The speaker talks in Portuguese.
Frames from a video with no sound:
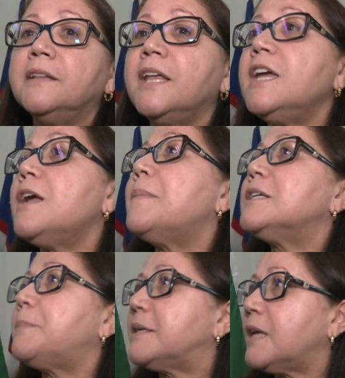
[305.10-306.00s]
tenha
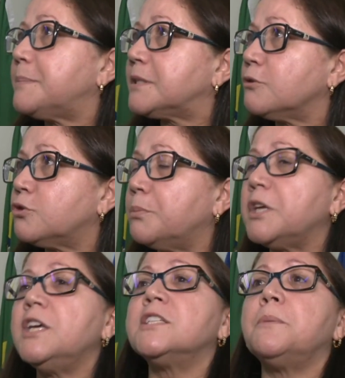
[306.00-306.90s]
mais percepção sobre
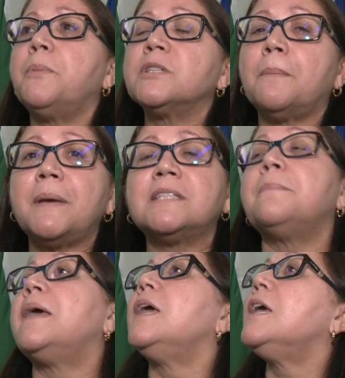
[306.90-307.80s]
isso e possa
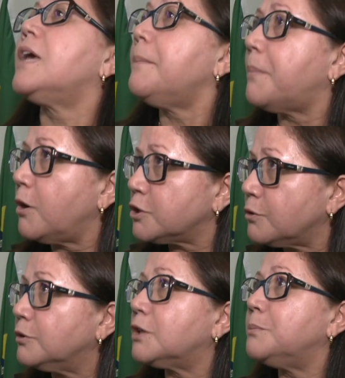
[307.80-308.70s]
perceber em que pode
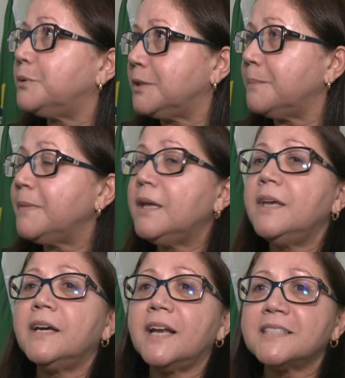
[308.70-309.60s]
contribuir.
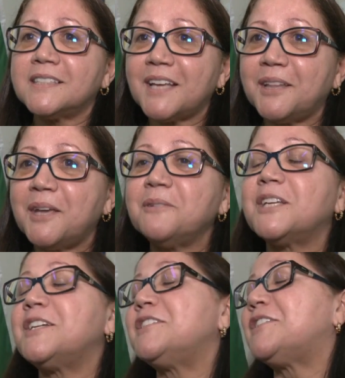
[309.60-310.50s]
E graças a Deus
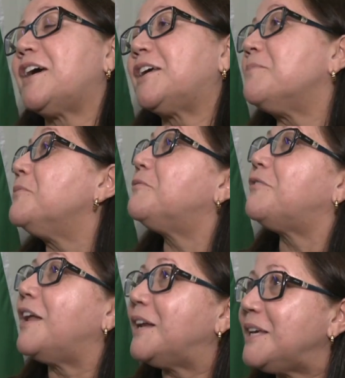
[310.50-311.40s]
a gente está aqui muito
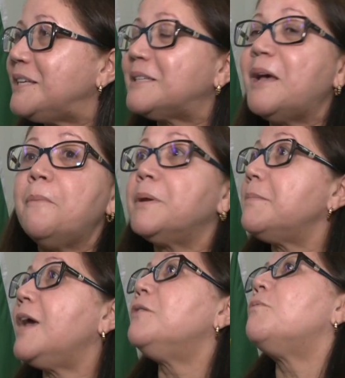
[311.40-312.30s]
feliz,
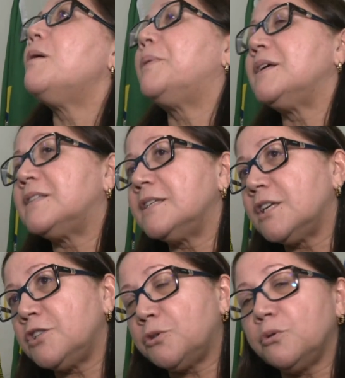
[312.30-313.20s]
primeiro com a
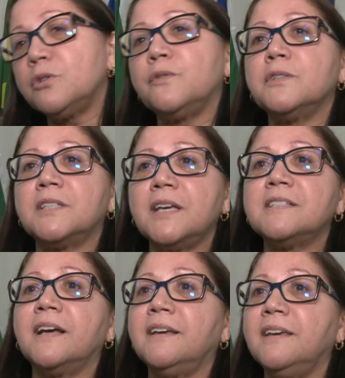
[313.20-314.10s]
presença de todos
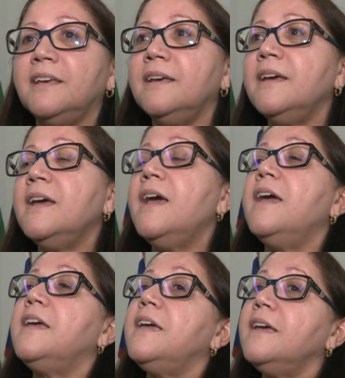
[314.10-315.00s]
vocês aqui
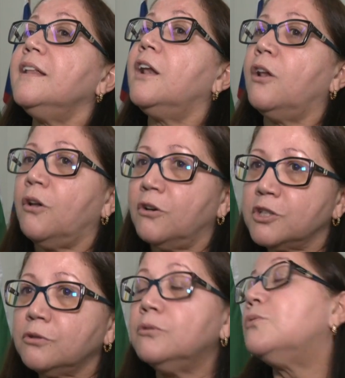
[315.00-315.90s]
e, lógico,